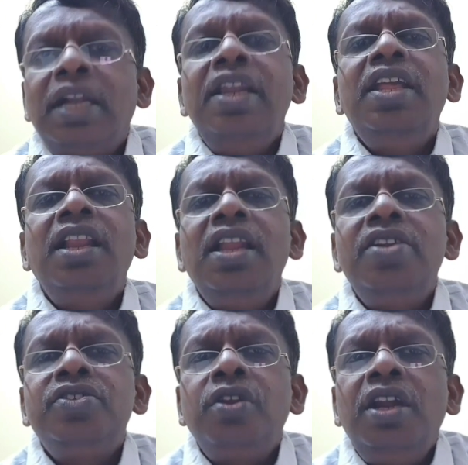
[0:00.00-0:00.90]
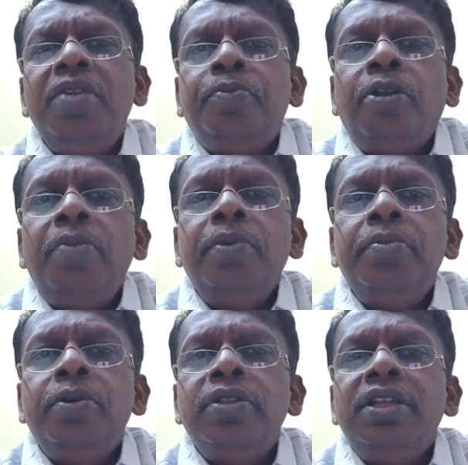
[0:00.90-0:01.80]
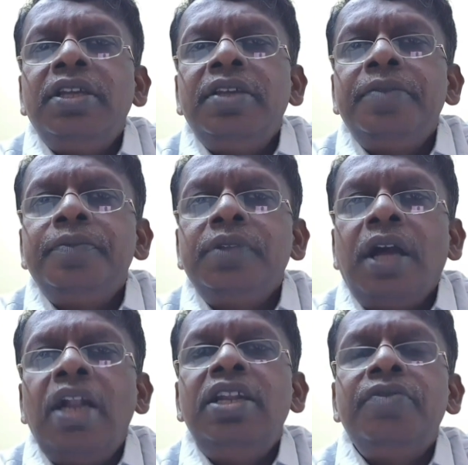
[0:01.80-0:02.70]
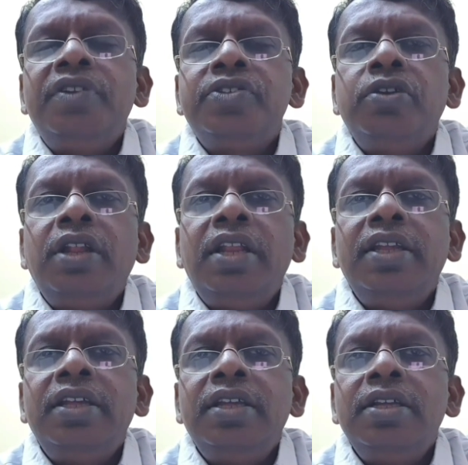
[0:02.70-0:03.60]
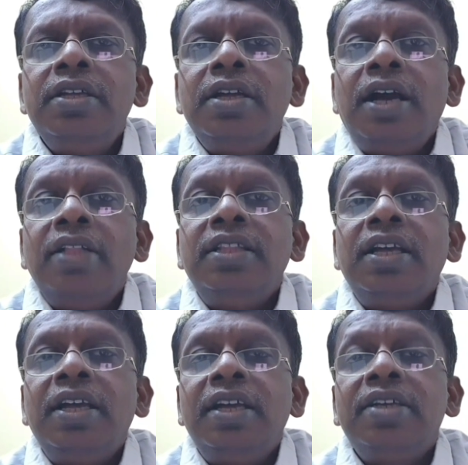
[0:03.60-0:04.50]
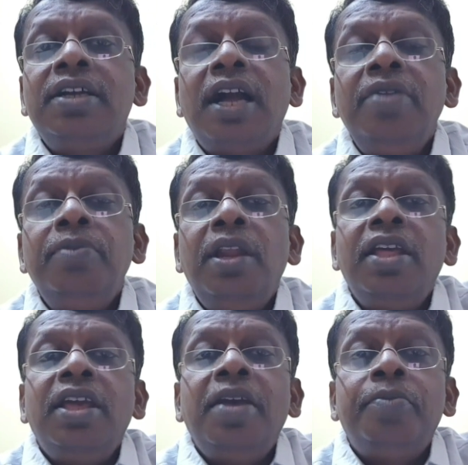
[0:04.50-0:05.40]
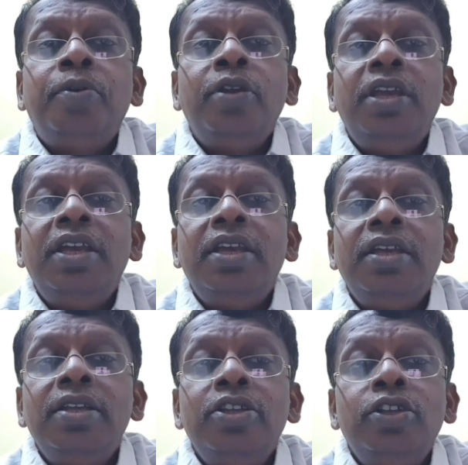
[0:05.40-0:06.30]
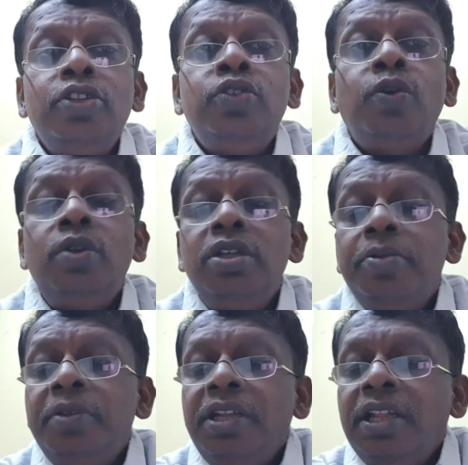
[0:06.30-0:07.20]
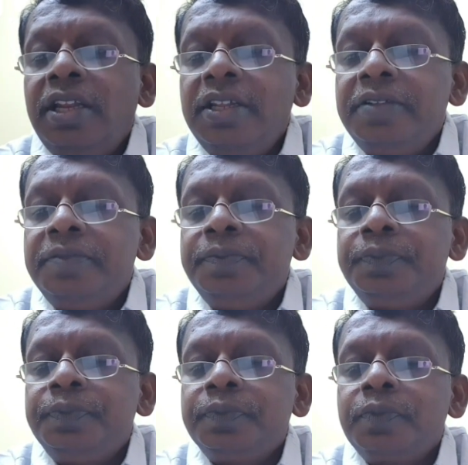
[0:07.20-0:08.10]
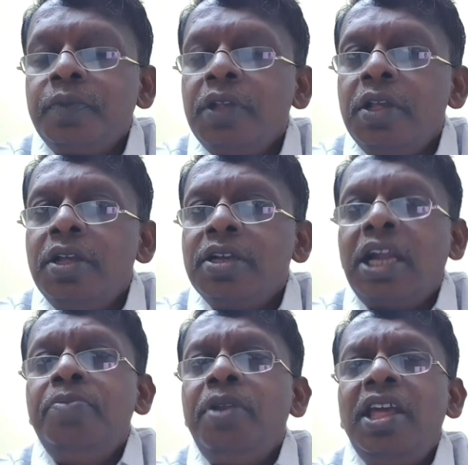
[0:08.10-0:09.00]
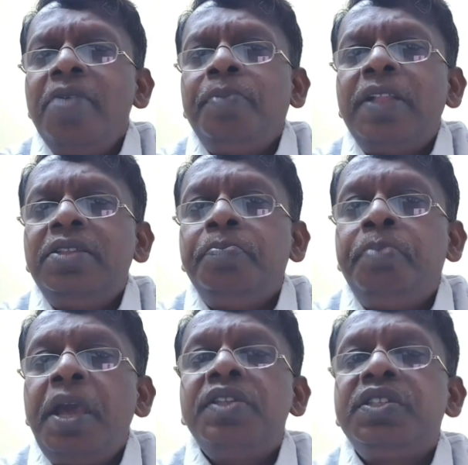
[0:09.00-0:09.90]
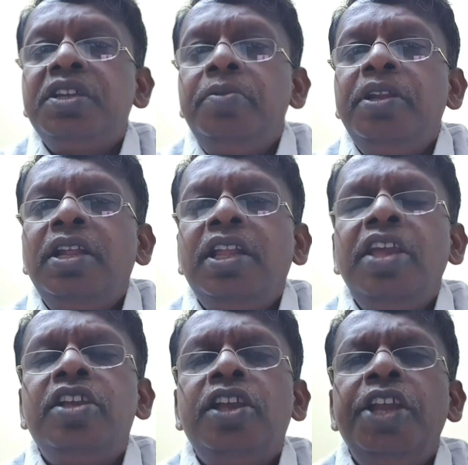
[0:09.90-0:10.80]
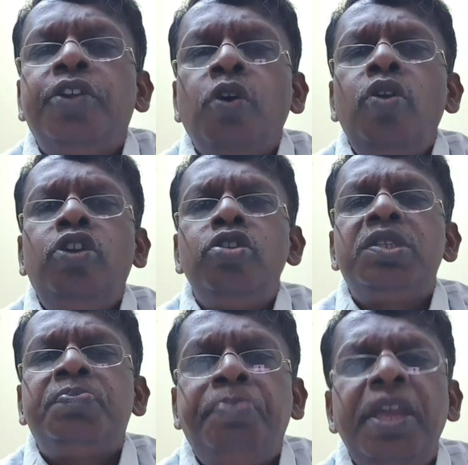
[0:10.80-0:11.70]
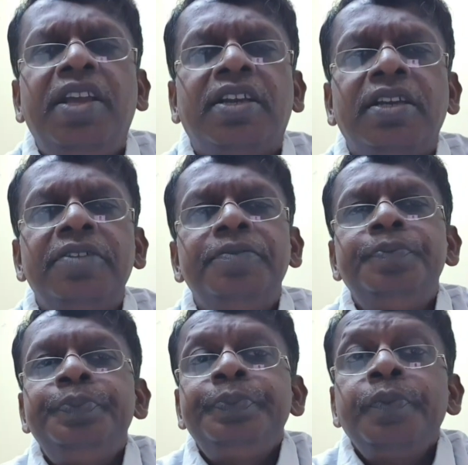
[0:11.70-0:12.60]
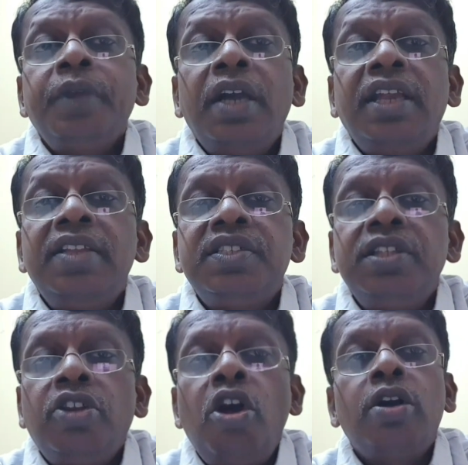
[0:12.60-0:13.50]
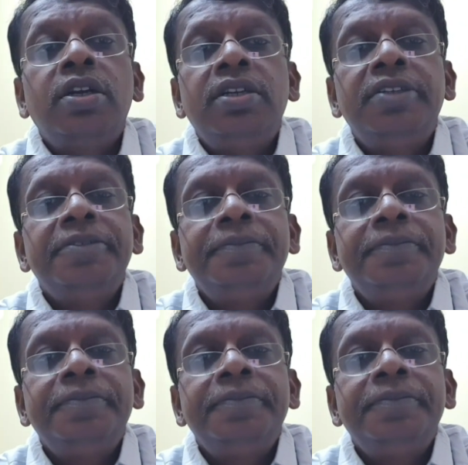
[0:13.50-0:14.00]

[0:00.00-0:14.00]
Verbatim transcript: தண்ணி இல்லைன்னு சொல்லிட்டு புலம்பும் போது ஆண்டவர் சொல்கிறாரு அந்த கண்மலையை போய் தொடு அப்படின்னாரு கண்மலையை பார்த்து பேசு அப்படின்னார் ஹி டு ஸ்பீக் அகேன்ஸ்ட் த ராக்